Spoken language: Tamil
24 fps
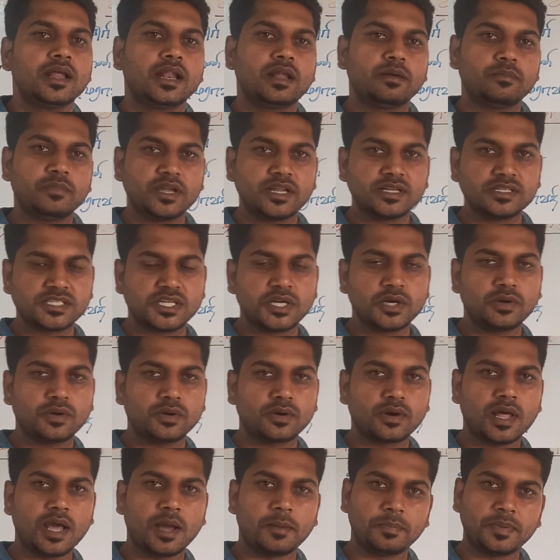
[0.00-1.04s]
நம்ம
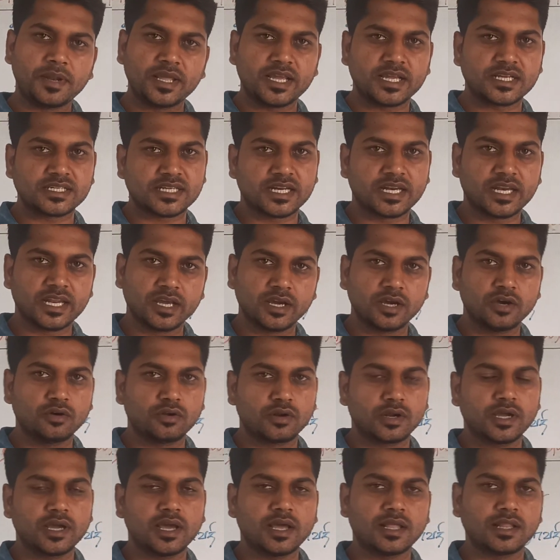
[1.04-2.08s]
இன்ஸ்டியூட்டோட அப்ளிகேஷன் லிங்க்கும்
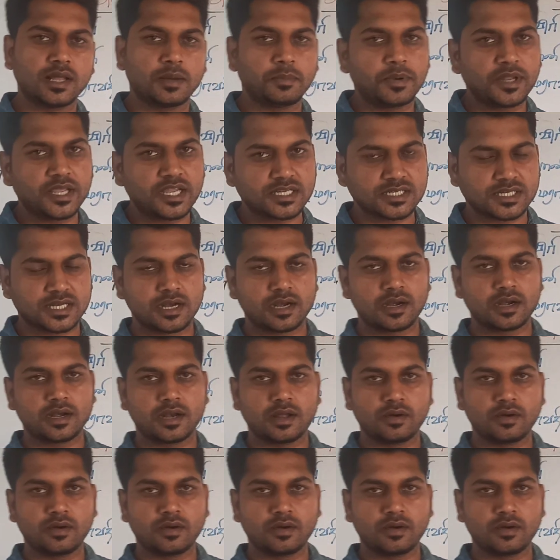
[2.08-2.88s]
இருக்குது அந்த அப்ளிகேஷனை